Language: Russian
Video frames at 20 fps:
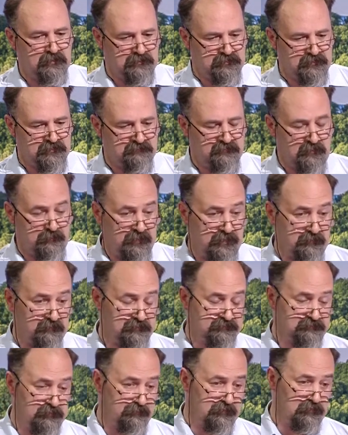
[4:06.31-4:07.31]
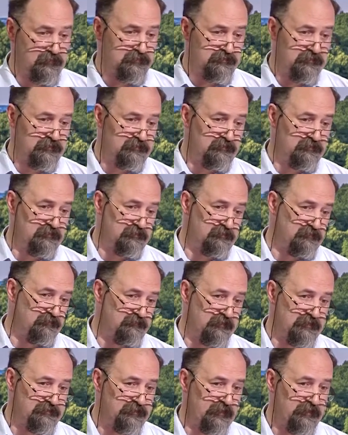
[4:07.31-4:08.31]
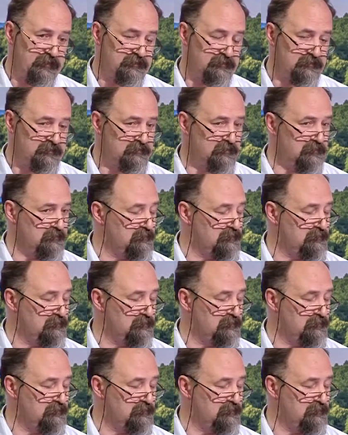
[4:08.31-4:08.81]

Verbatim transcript: надо, во-первых, заполучить две трети